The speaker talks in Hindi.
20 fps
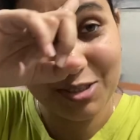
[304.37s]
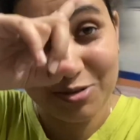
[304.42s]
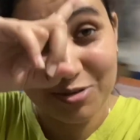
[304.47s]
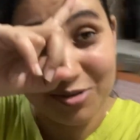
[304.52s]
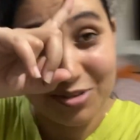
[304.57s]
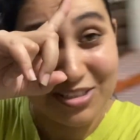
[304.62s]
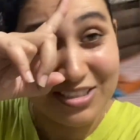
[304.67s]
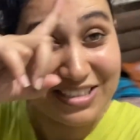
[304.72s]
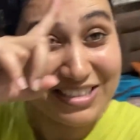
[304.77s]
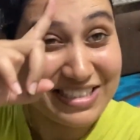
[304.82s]

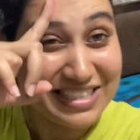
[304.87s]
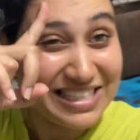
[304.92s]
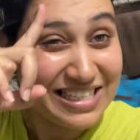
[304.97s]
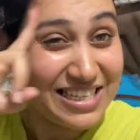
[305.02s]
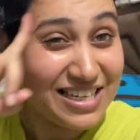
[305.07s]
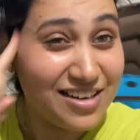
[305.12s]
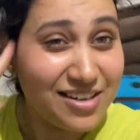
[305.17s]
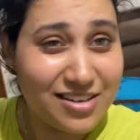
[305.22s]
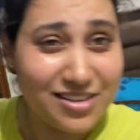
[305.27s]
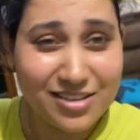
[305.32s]

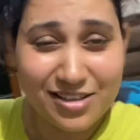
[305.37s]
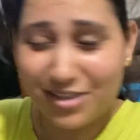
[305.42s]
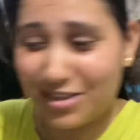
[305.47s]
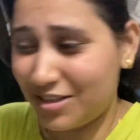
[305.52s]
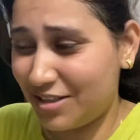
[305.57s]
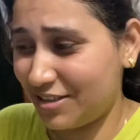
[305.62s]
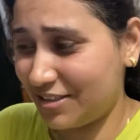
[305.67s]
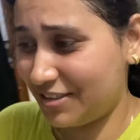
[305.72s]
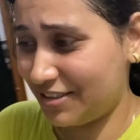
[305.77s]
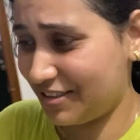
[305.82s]
मैं
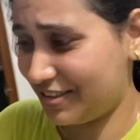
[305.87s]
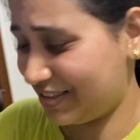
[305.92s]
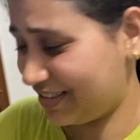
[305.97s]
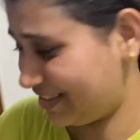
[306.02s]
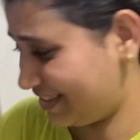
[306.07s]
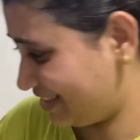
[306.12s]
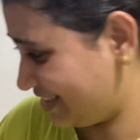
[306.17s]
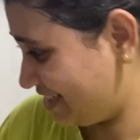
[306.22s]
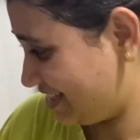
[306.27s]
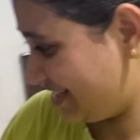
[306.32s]
को ये
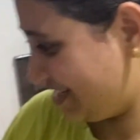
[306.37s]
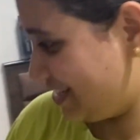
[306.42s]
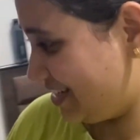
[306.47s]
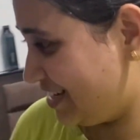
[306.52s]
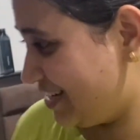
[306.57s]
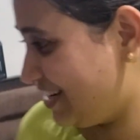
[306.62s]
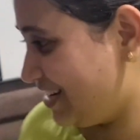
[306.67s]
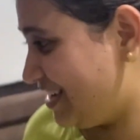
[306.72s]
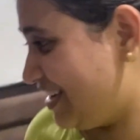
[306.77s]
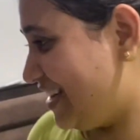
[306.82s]
पहन के
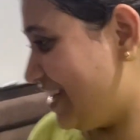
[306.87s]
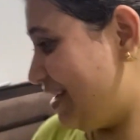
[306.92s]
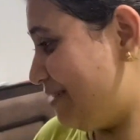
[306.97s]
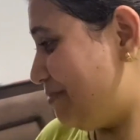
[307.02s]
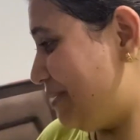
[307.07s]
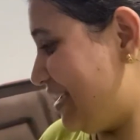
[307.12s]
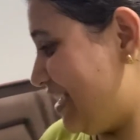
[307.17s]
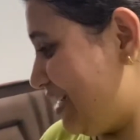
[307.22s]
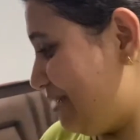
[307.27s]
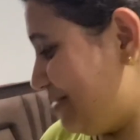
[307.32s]
जाना है ए
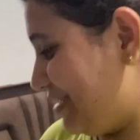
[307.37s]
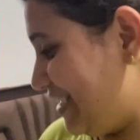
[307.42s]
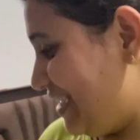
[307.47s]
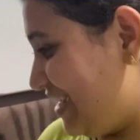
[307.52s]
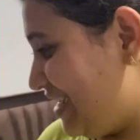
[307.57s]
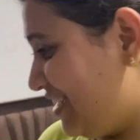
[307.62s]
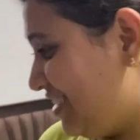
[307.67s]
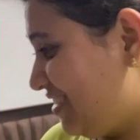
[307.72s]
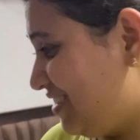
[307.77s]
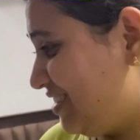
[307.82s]
मैया मैया
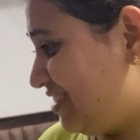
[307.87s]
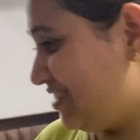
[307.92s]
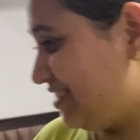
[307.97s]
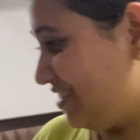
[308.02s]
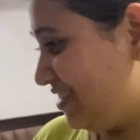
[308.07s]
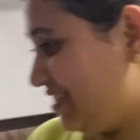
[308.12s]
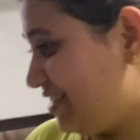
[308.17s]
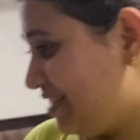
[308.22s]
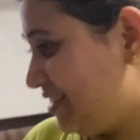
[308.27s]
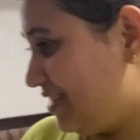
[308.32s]

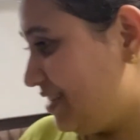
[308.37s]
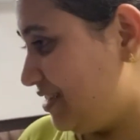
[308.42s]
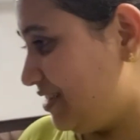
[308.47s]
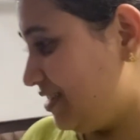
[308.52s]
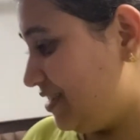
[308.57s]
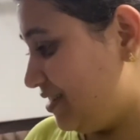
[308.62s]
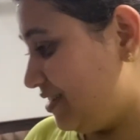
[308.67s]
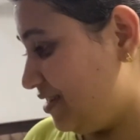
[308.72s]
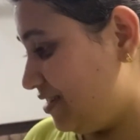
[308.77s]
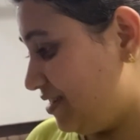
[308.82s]

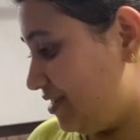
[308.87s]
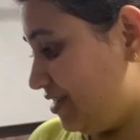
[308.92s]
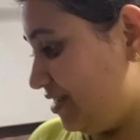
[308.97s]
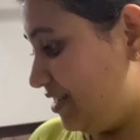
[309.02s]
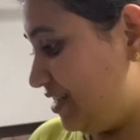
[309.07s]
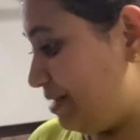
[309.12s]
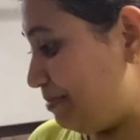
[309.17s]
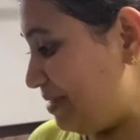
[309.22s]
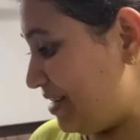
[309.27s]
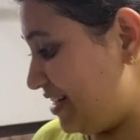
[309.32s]
अच्छा
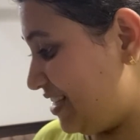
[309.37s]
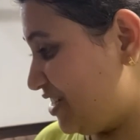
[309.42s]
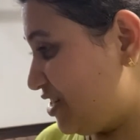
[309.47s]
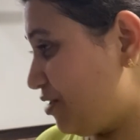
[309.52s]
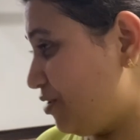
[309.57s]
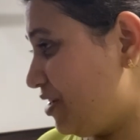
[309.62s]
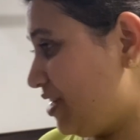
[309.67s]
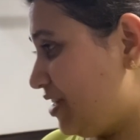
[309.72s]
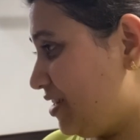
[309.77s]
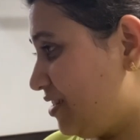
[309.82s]
ये पहन के
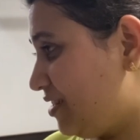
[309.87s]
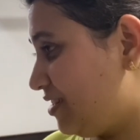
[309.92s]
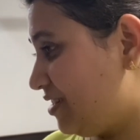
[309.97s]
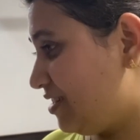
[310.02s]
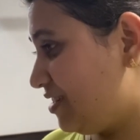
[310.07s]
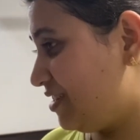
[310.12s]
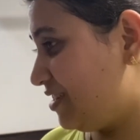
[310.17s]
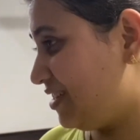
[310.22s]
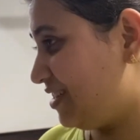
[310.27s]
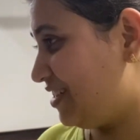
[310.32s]
हाँ,
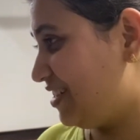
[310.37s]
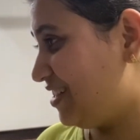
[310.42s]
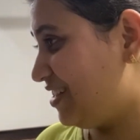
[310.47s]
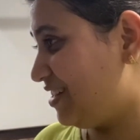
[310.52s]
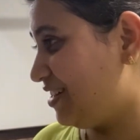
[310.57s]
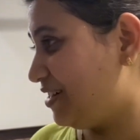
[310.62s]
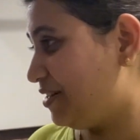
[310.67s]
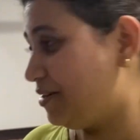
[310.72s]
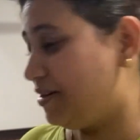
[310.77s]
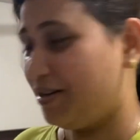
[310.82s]
लगेगी
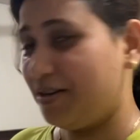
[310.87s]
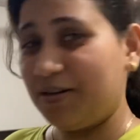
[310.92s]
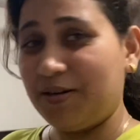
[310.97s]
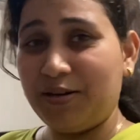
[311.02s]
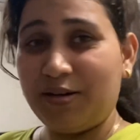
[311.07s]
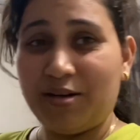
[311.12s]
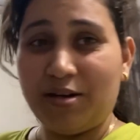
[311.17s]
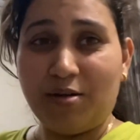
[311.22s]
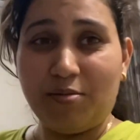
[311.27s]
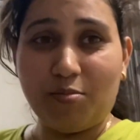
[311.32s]
थोड़ा
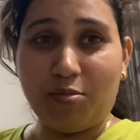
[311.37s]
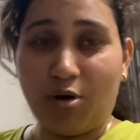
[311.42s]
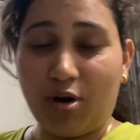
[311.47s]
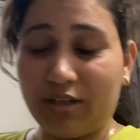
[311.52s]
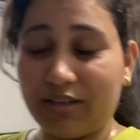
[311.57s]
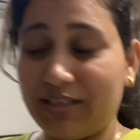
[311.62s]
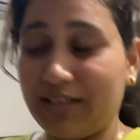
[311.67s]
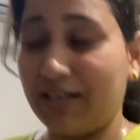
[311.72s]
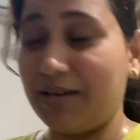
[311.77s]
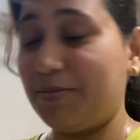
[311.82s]

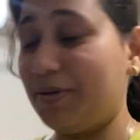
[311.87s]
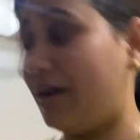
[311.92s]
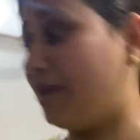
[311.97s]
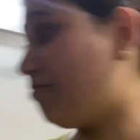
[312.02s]
बहुत गर्म है